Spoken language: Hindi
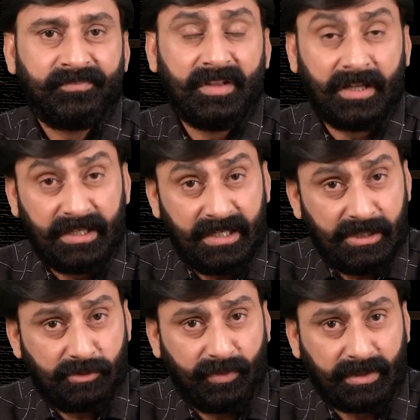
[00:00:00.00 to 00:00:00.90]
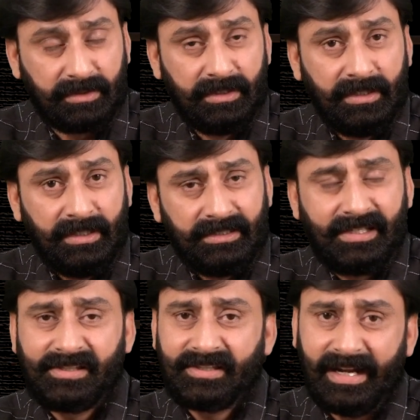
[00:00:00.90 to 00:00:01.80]
लेकिन इस वक्त
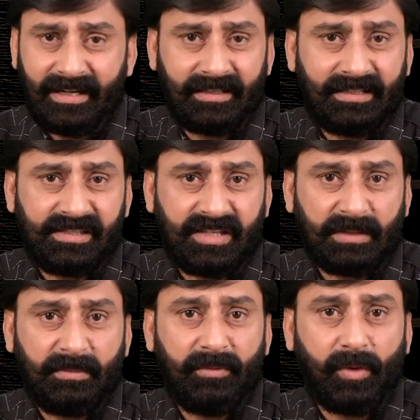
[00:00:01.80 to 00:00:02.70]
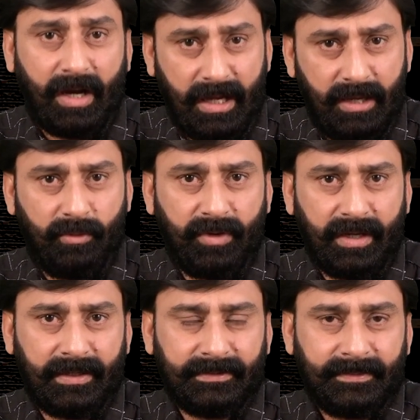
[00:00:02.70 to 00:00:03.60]
जिस स्कैंडल की जद में वो आए हुए
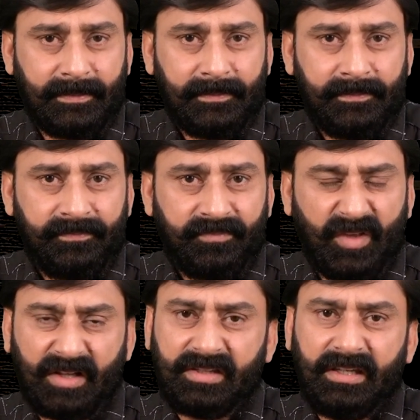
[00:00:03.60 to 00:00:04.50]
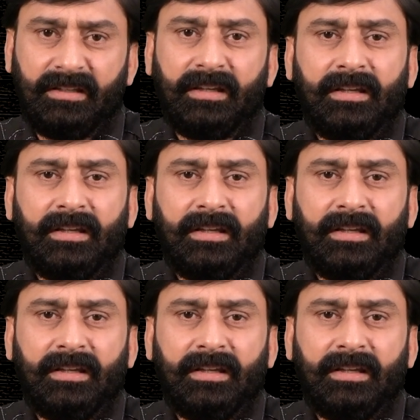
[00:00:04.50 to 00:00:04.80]
हैं नाजीन